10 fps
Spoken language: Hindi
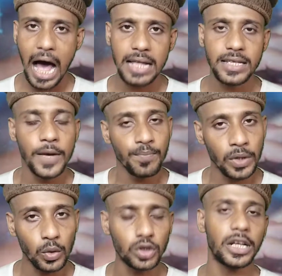आज
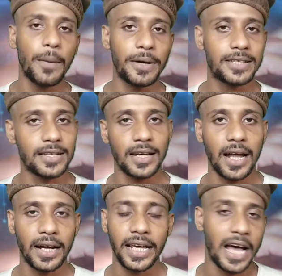उतना पैसा
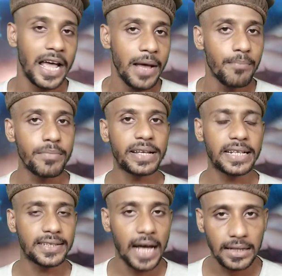चला गया
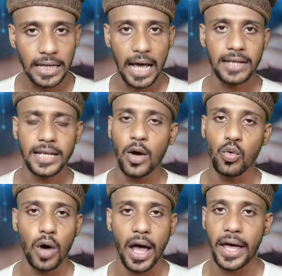मेरे साथ ऐसा
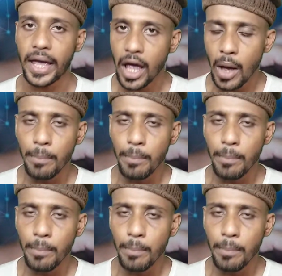हुआ है